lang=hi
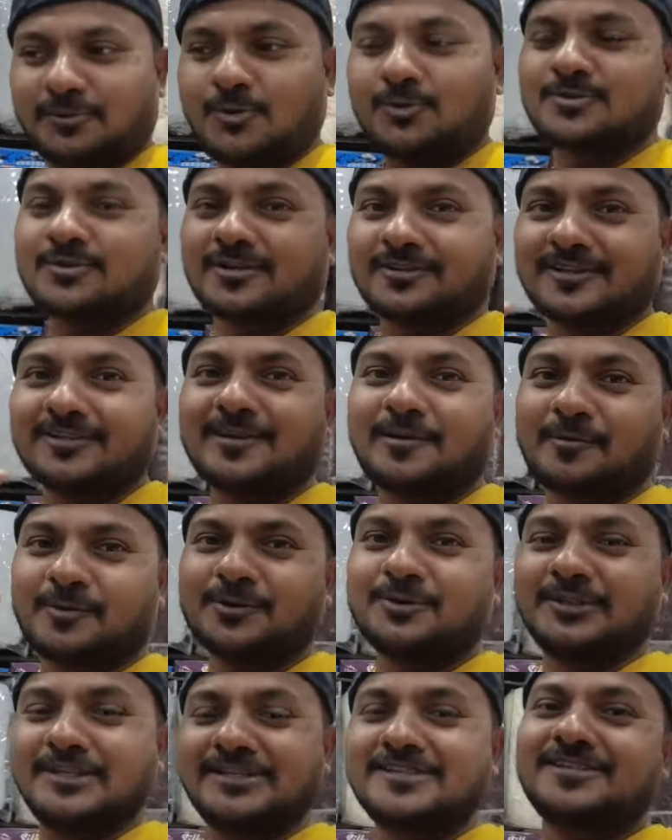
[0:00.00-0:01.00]
हो सकता है कि
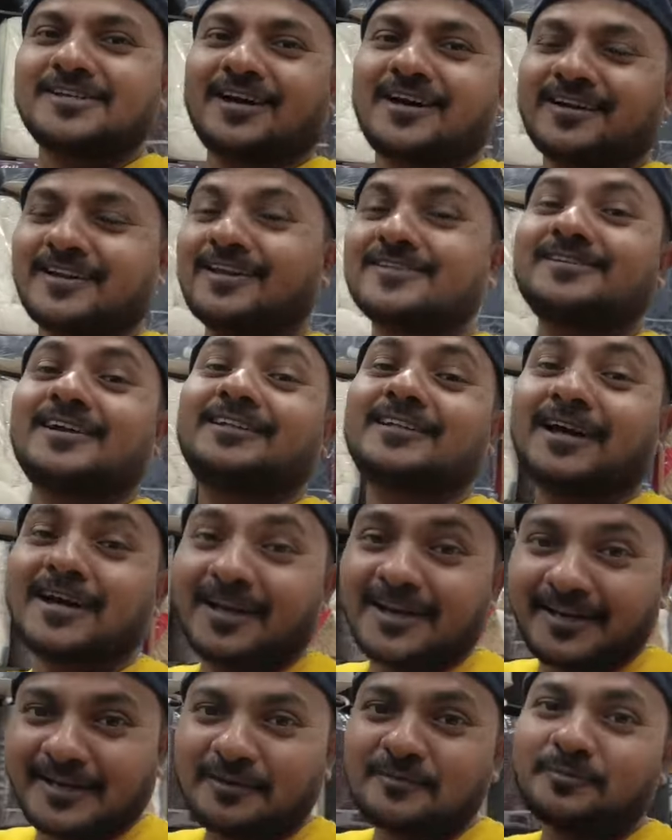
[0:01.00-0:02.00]
आपको तीन चार या
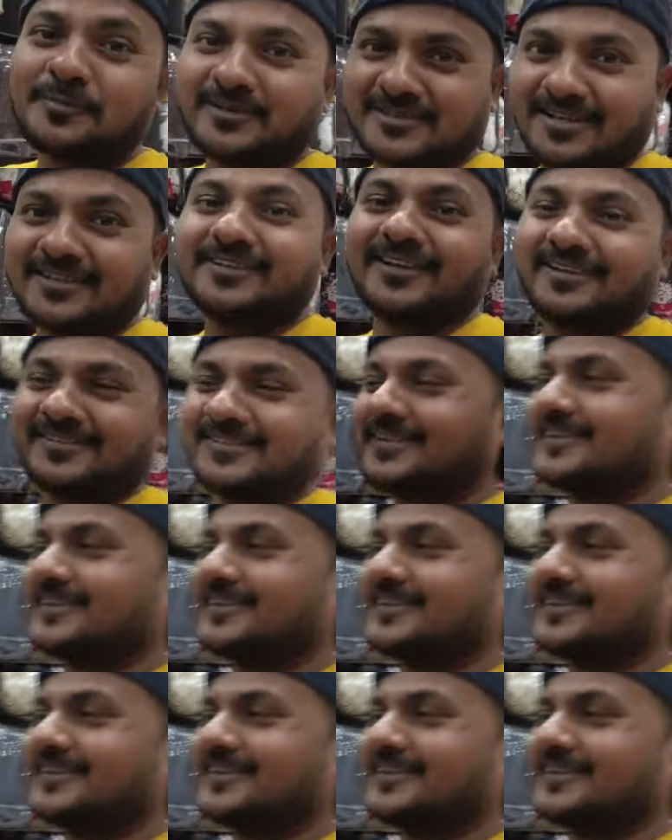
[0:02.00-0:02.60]
ज़्यादा आइटम पसंद आ